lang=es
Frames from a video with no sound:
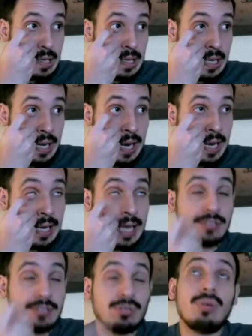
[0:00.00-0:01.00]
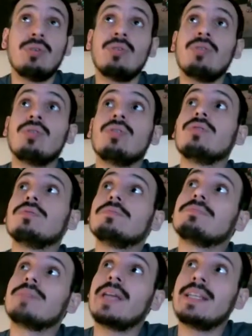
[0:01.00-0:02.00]
que es el caso
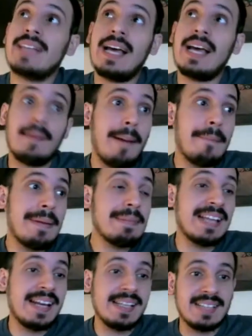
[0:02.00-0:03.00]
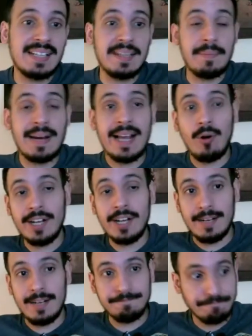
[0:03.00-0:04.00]
quizá que más me interesa, el de María
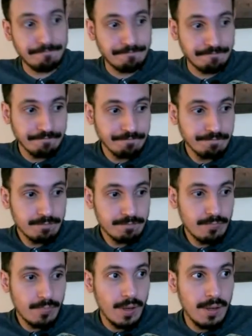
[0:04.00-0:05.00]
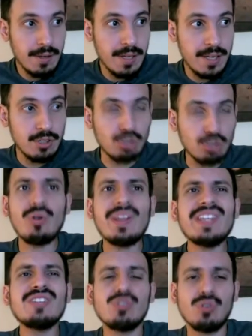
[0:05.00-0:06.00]
Corina. Yo se lo
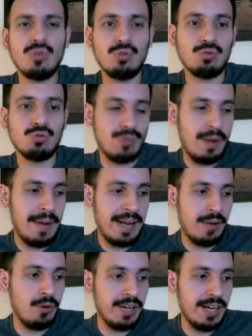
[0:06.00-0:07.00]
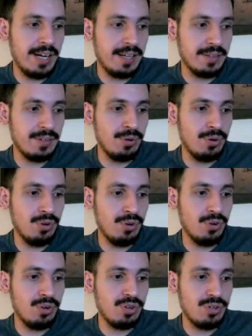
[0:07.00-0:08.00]
he dicho incluso a María Corina.
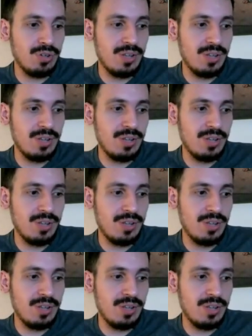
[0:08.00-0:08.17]
Yo,